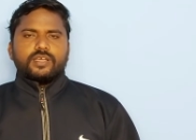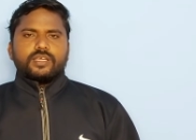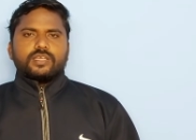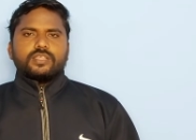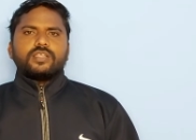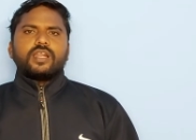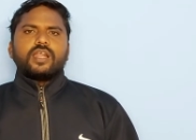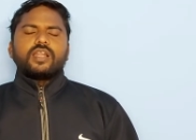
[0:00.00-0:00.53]
ఈ
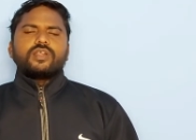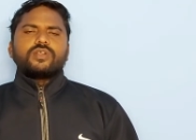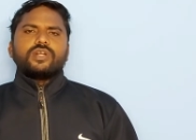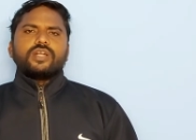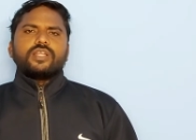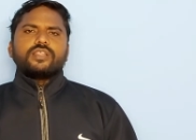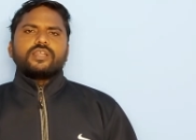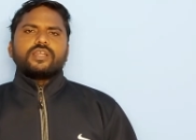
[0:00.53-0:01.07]
దినాల్లో
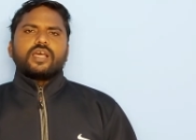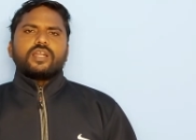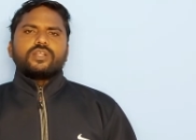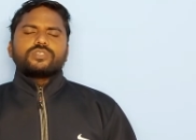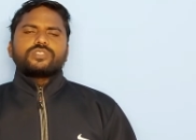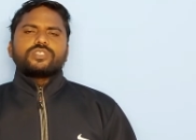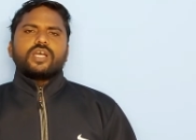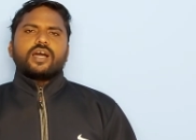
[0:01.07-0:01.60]
నేటి దినాల్లో
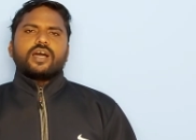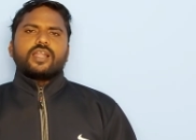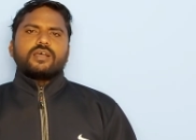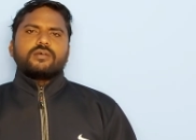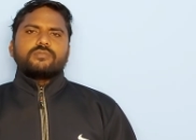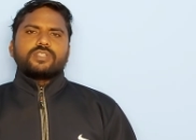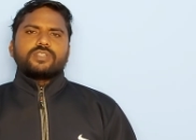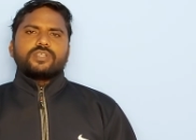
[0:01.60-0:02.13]

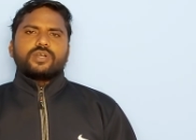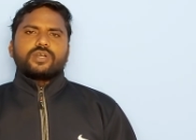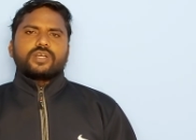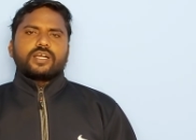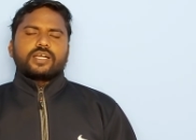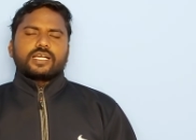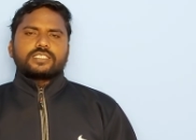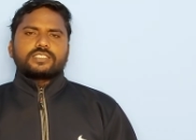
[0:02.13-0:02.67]
చాలామంది
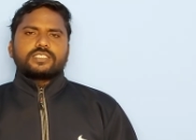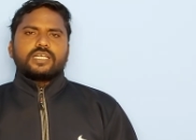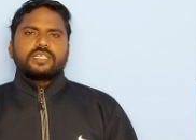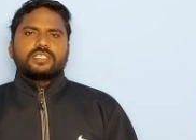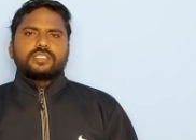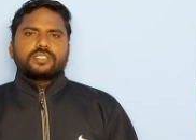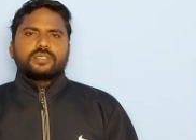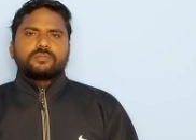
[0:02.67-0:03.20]
యొక్క
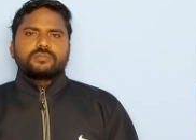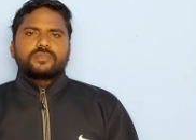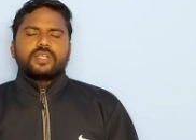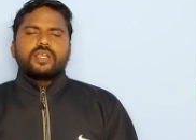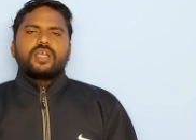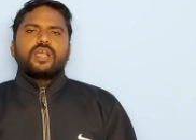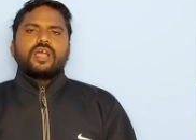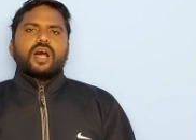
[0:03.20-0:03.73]
కష్టార్జితం
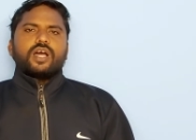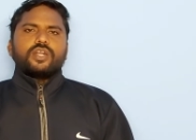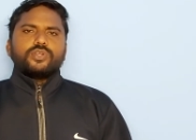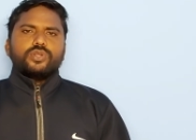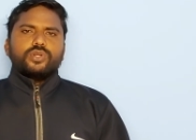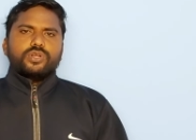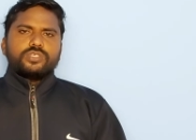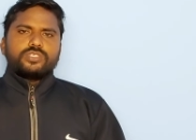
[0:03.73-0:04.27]

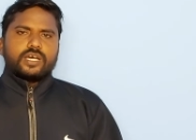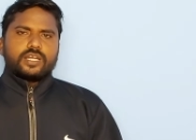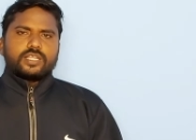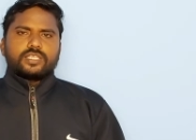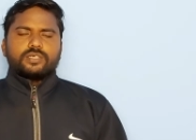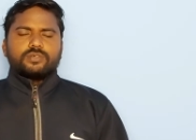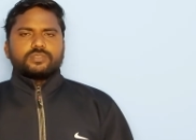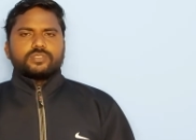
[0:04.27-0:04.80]
అన్యులు
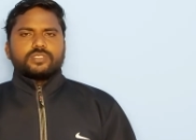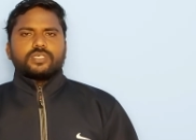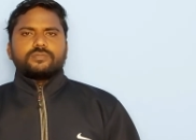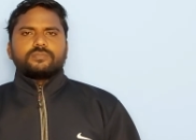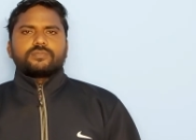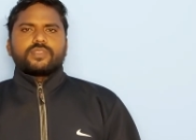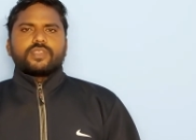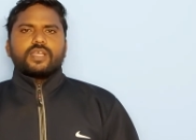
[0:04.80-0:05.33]
చేరతా ఉంది
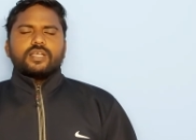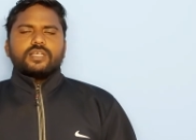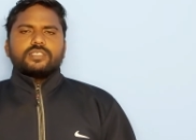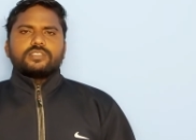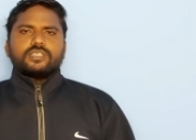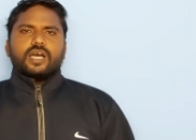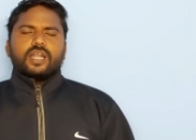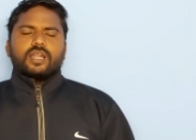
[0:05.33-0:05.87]

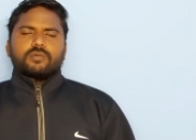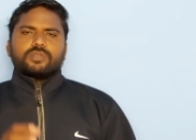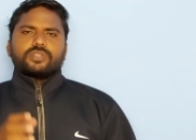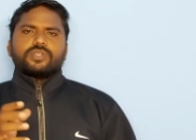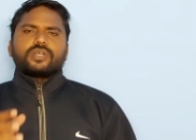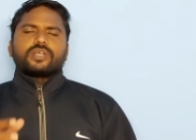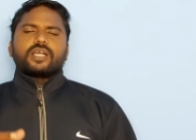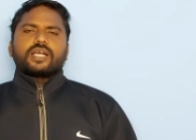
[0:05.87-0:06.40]
చాలామంది
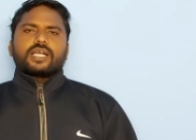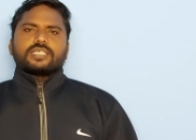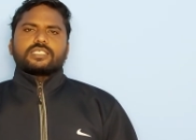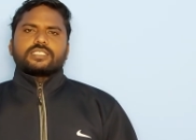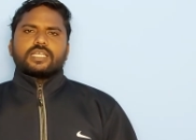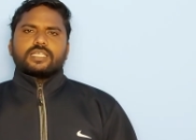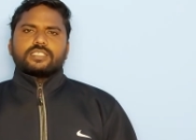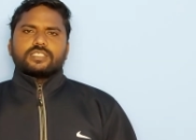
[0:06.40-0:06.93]
యొక్క
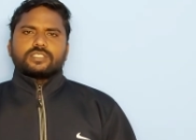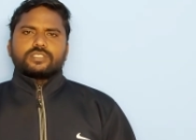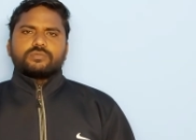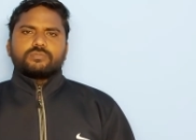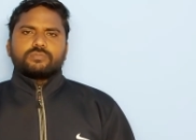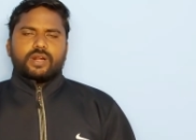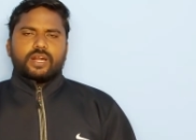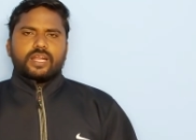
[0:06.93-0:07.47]
కష్టార్జితం
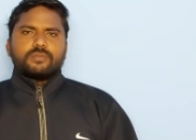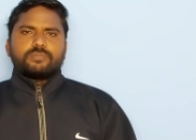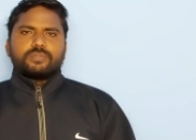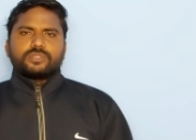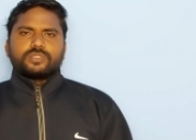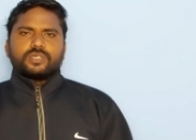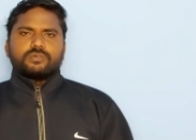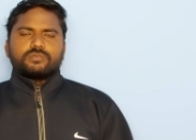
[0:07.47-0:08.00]

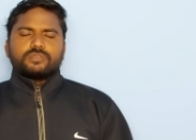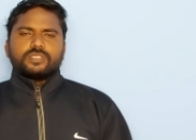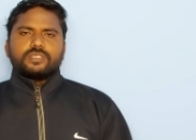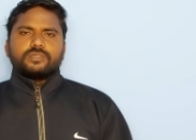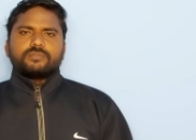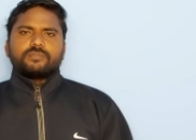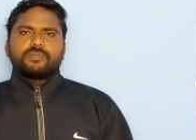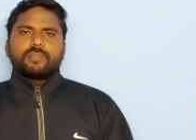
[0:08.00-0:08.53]
పాడైపోతూ ఉంది
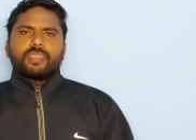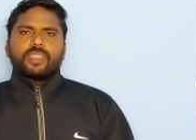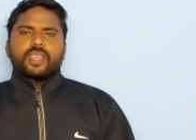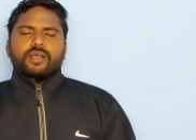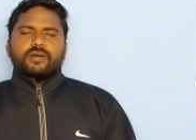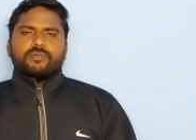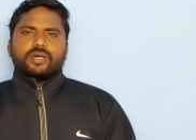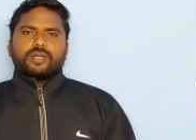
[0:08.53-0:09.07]

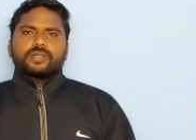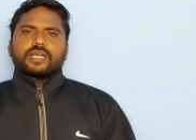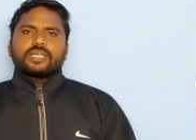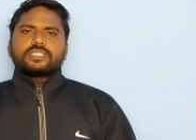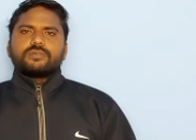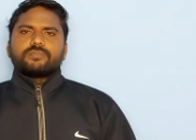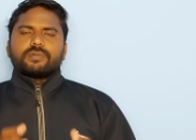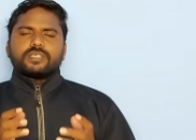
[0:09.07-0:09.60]
వారు
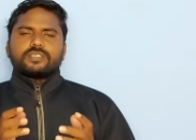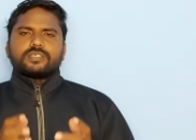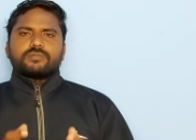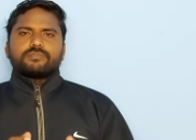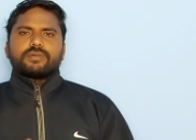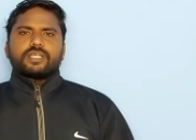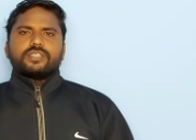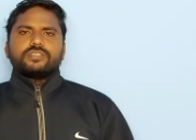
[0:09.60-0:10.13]
కష్టపడి
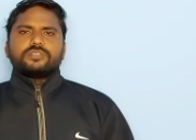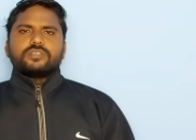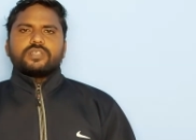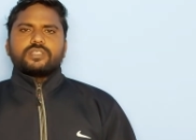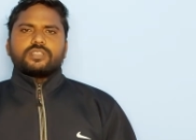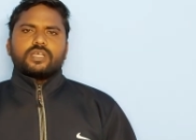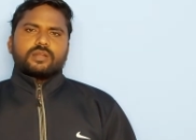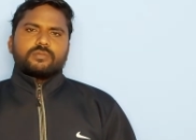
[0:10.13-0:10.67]
సంపాదించిన
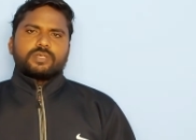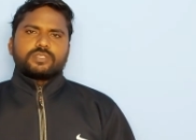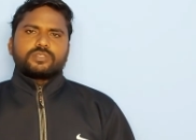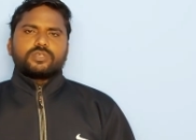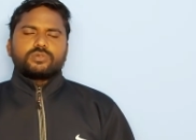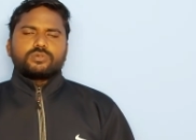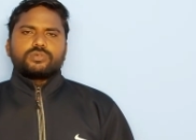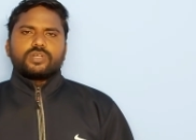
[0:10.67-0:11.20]

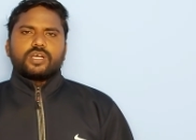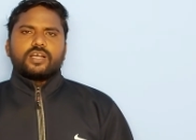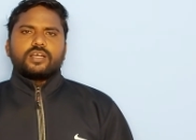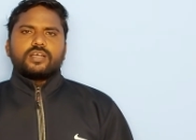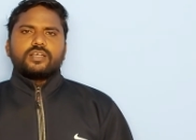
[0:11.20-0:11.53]
ధనమంతా కూడా